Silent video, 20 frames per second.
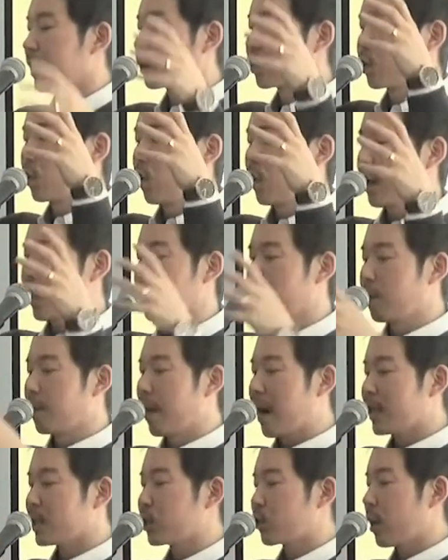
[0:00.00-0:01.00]
教会の
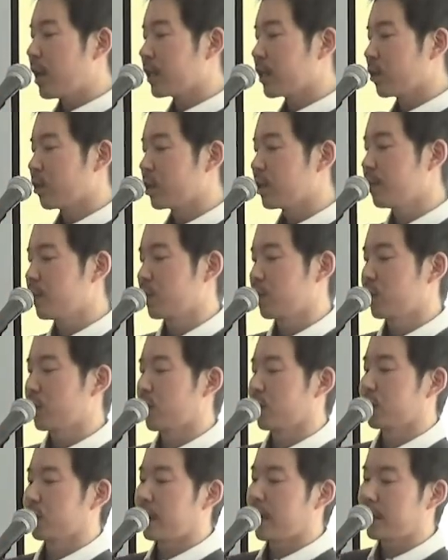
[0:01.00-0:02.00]
交わりを意味する
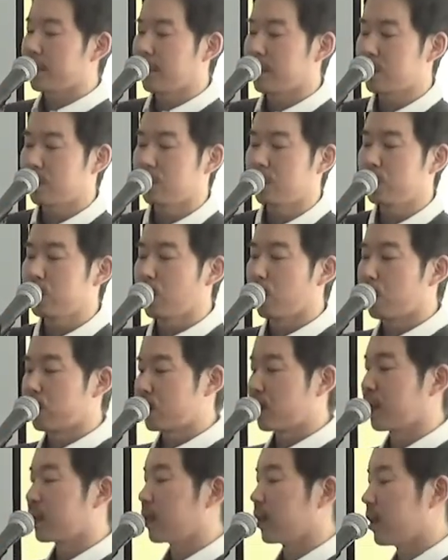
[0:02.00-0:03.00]
ことでありますというように
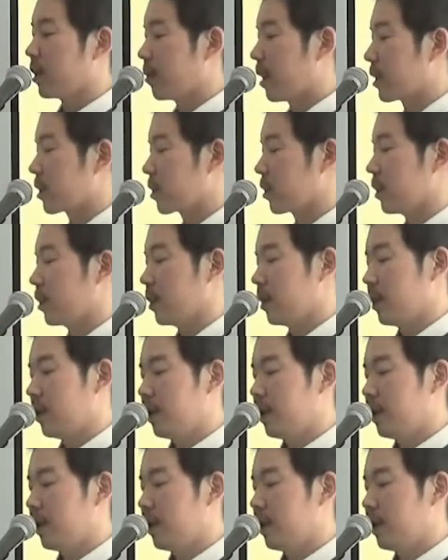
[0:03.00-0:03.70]
教えています。